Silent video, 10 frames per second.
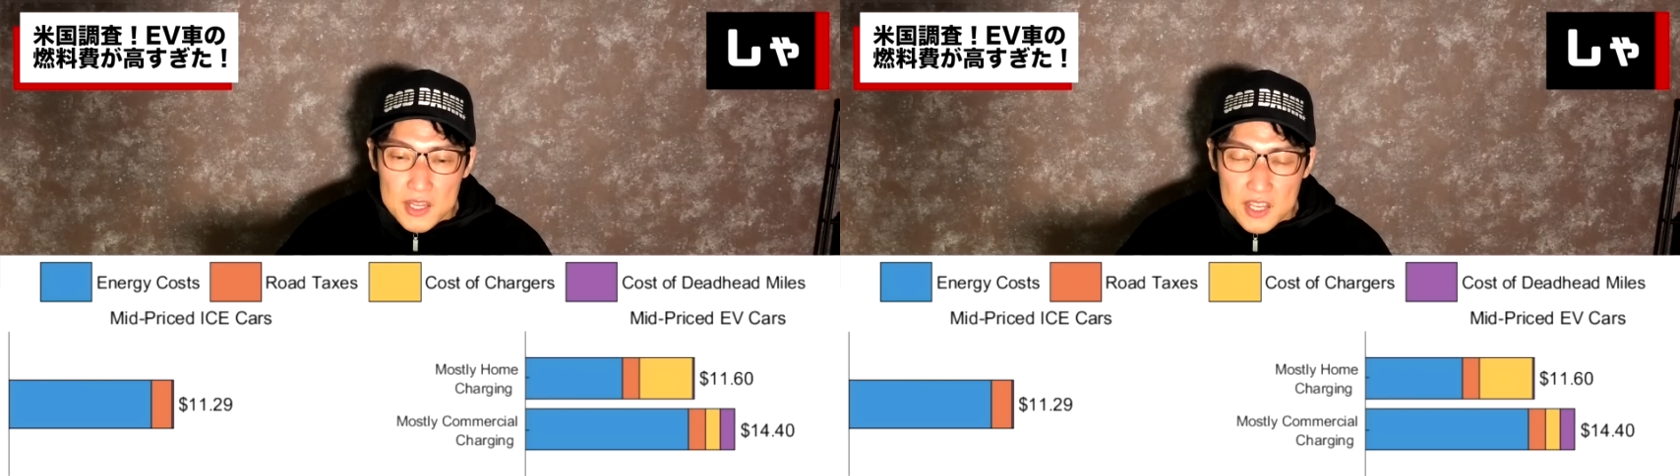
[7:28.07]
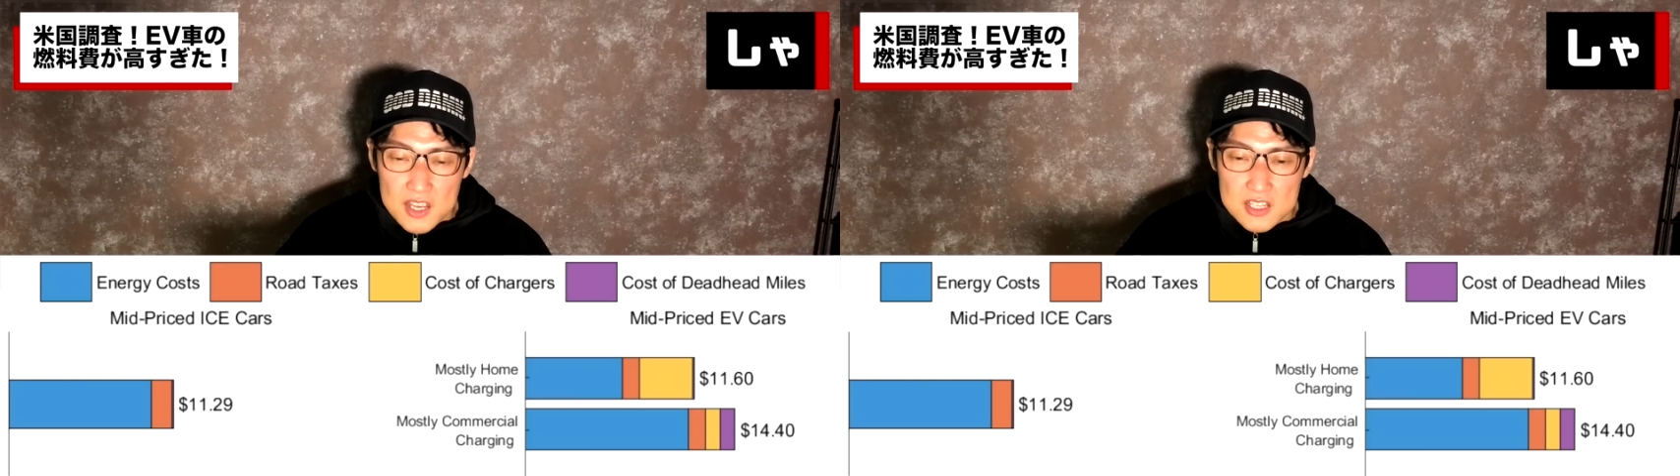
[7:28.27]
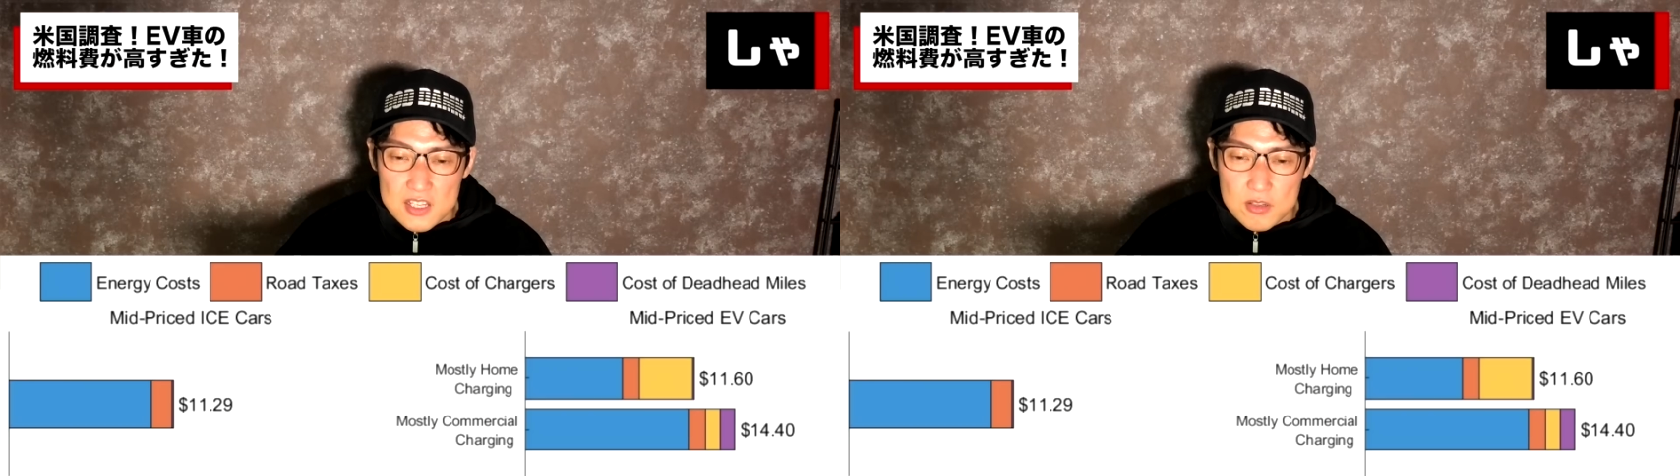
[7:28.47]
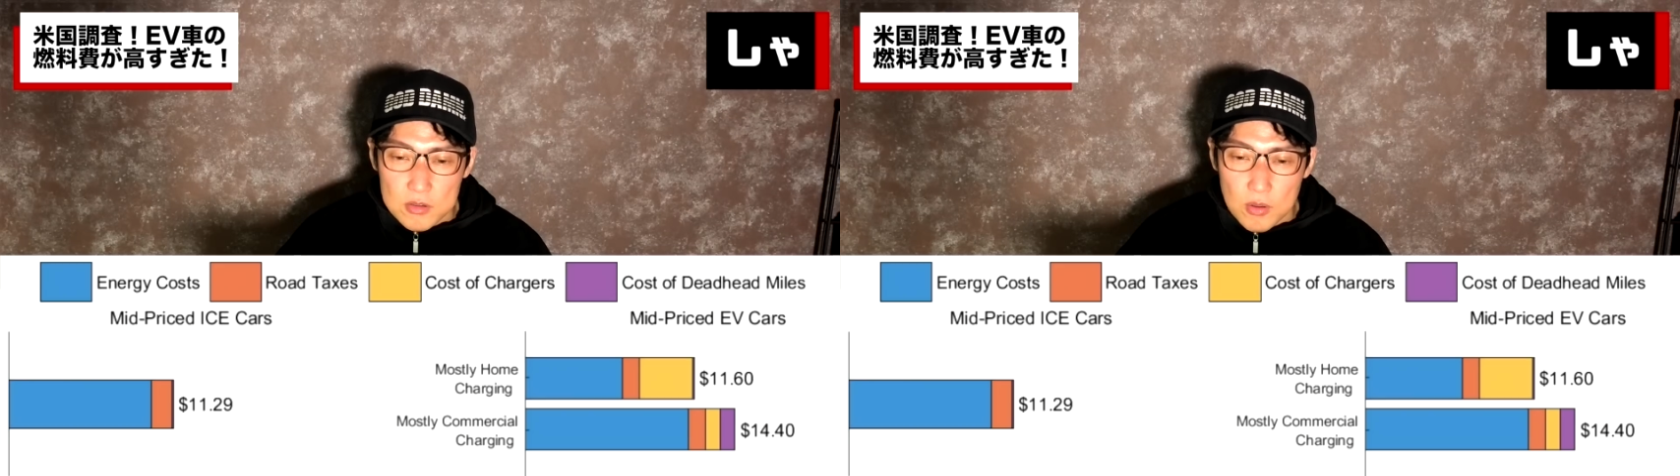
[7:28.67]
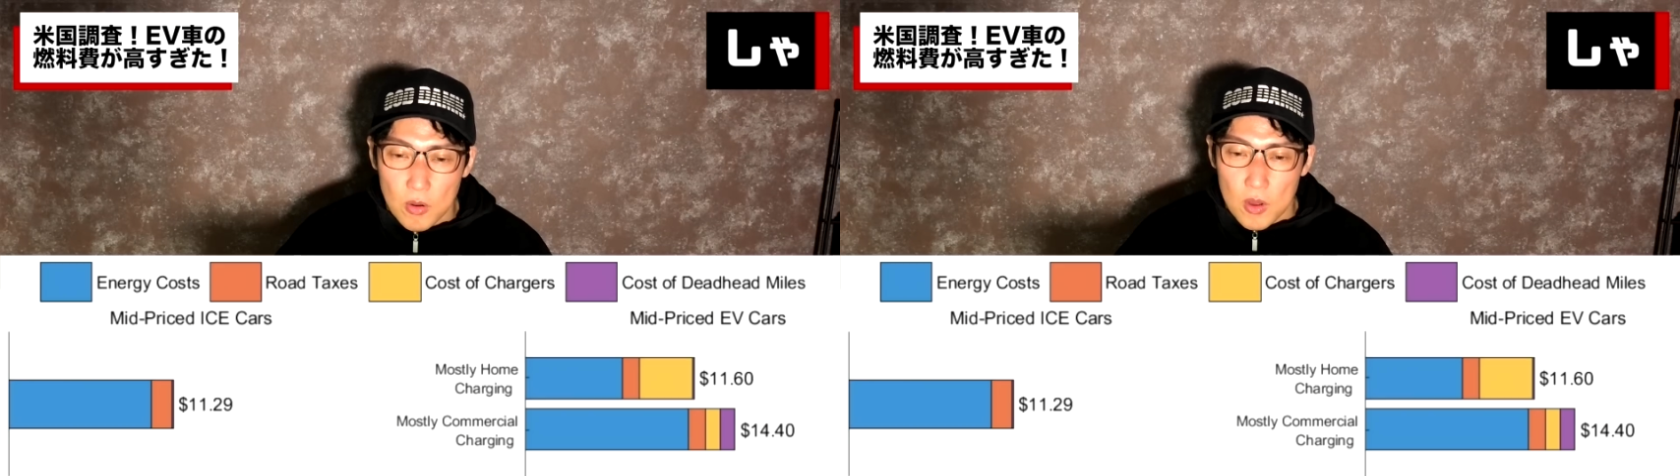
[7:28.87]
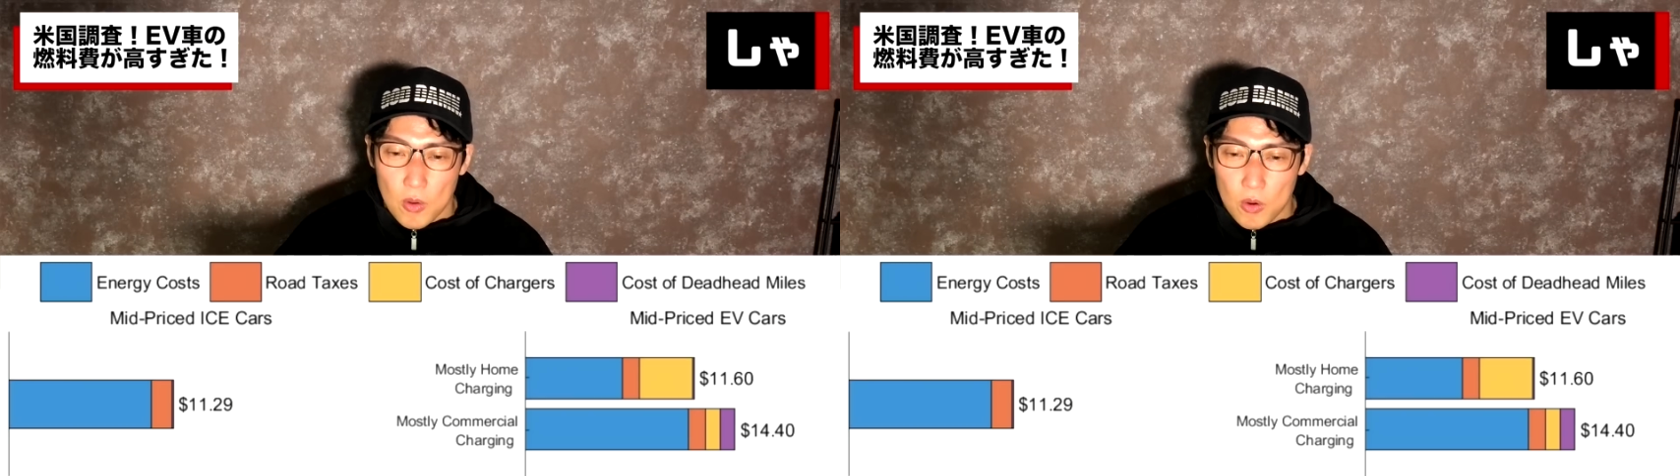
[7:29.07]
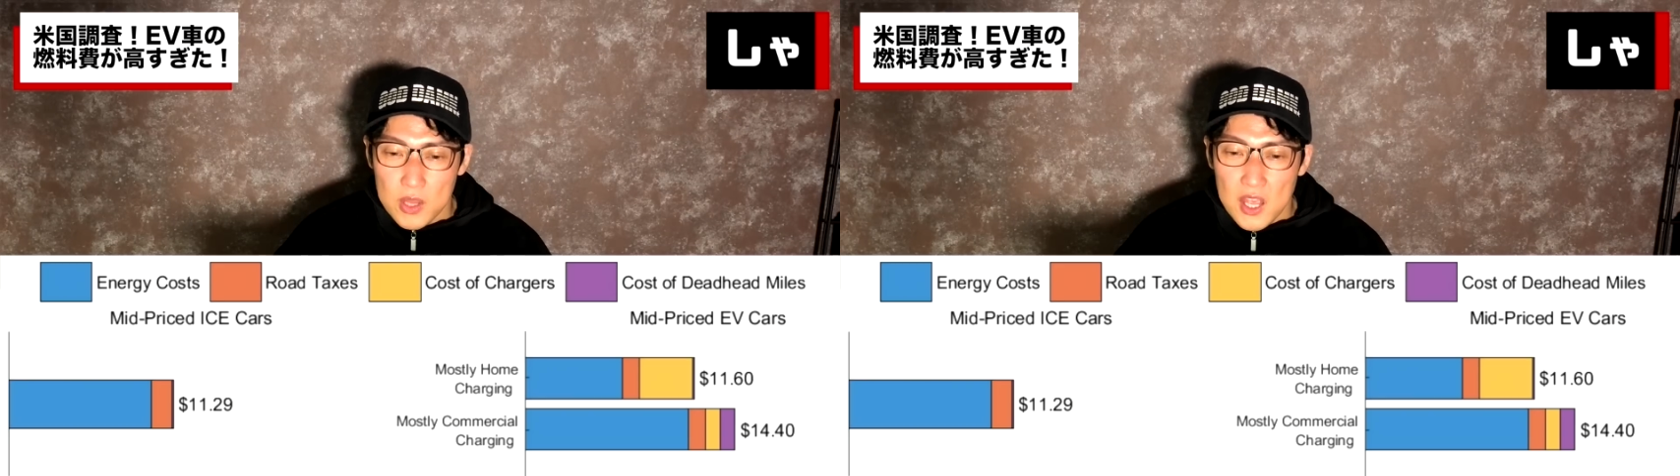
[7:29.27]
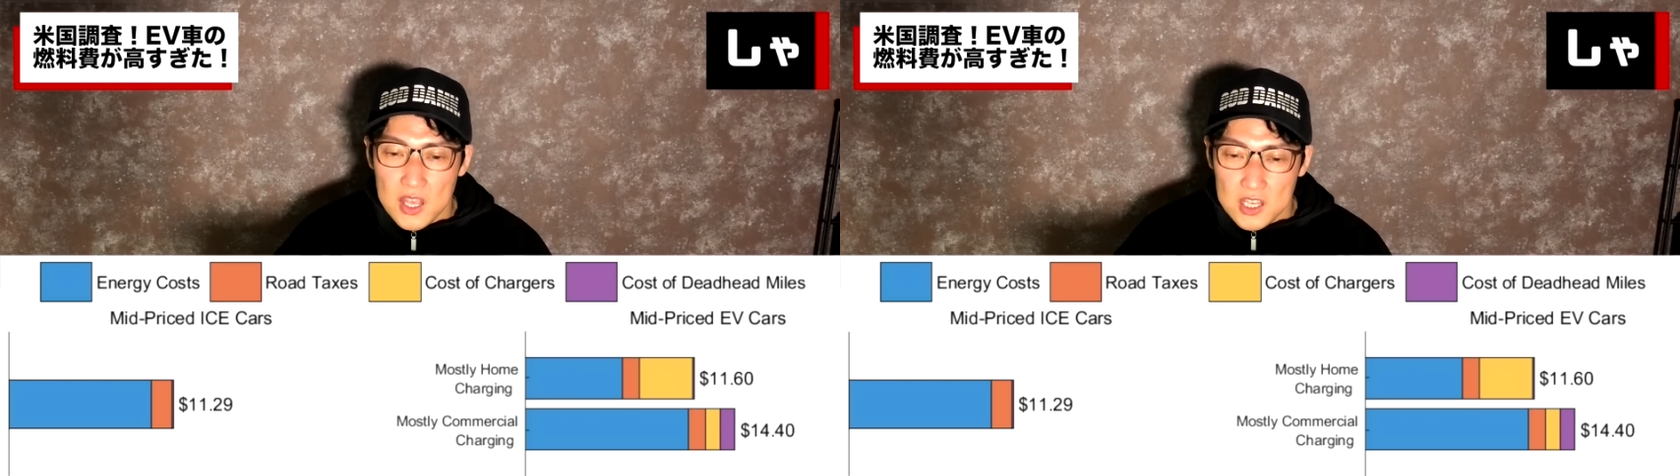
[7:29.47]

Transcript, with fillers: で計算すると、このね、